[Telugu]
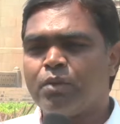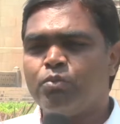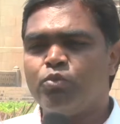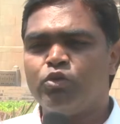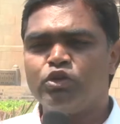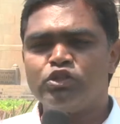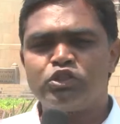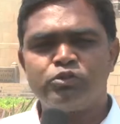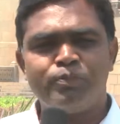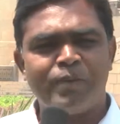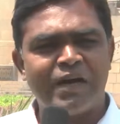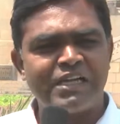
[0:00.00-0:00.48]

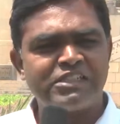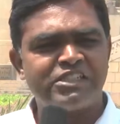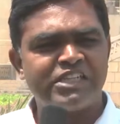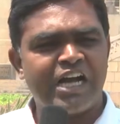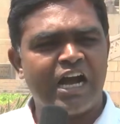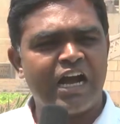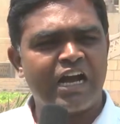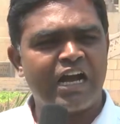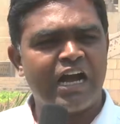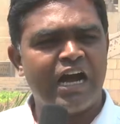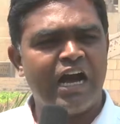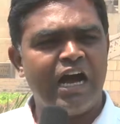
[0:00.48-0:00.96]
మున్సిపల్
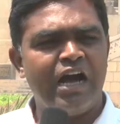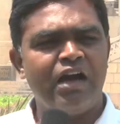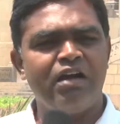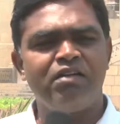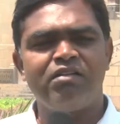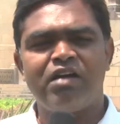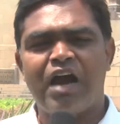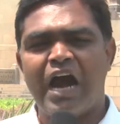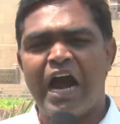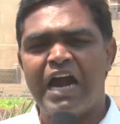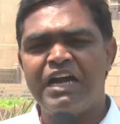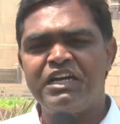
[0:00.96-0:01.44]
శాఖ
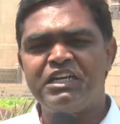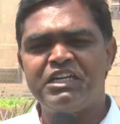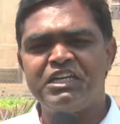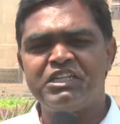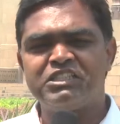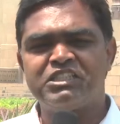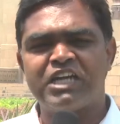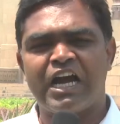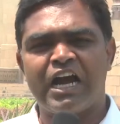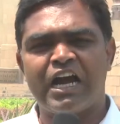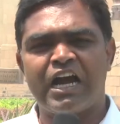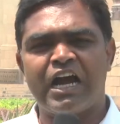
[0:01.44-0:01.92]
ఐటీ
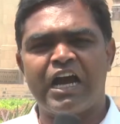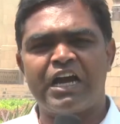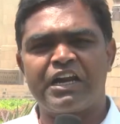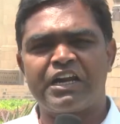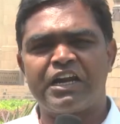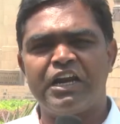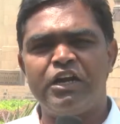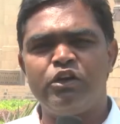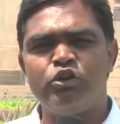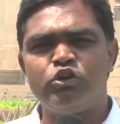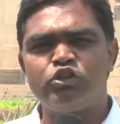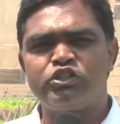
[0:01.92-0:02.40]
శాఖ
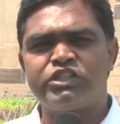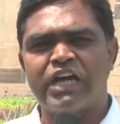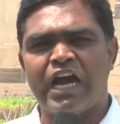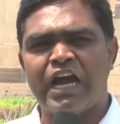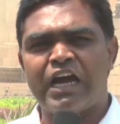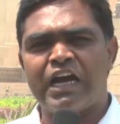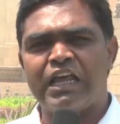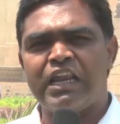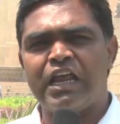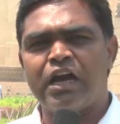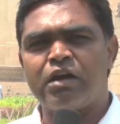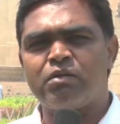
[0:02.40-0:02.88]
రెండు
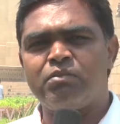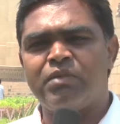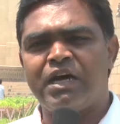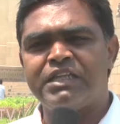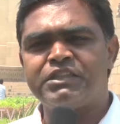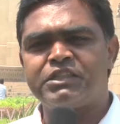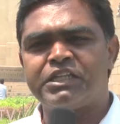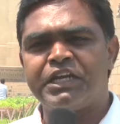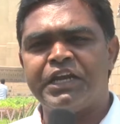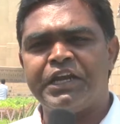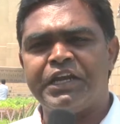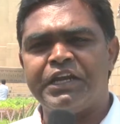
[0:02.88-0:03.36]
శాఖలకు
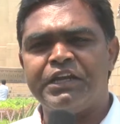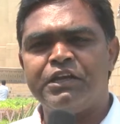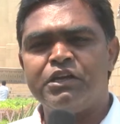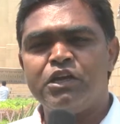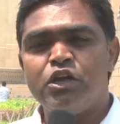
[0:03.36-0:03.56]
మంత్రి